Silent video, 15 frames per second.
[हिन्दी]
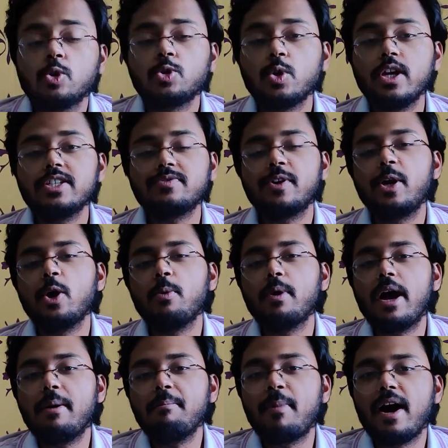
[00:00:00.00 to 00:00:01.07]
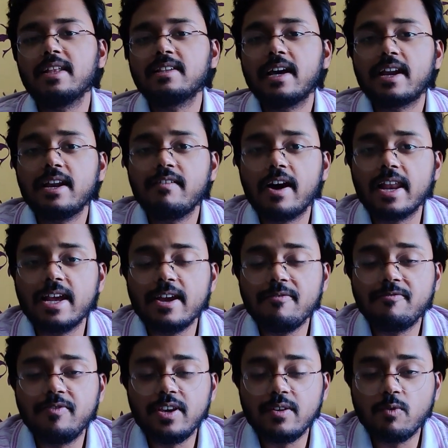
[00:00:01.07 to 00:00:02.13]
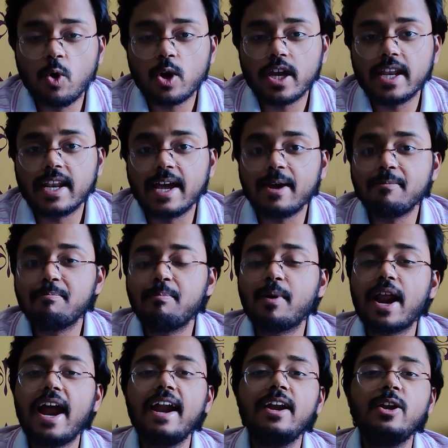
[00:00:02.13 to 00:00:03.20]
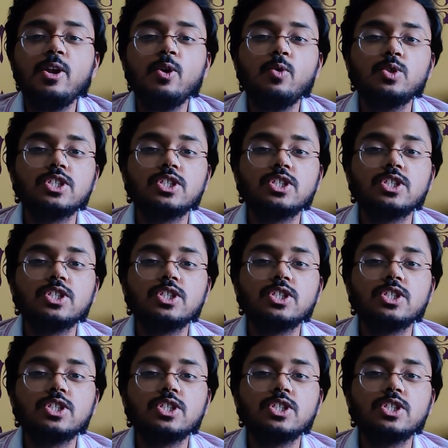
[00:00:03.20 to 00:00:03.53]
दोस्तों इस वीडियो में हम बात करने वाले हैं Vivo के नए ब्रांड न्यू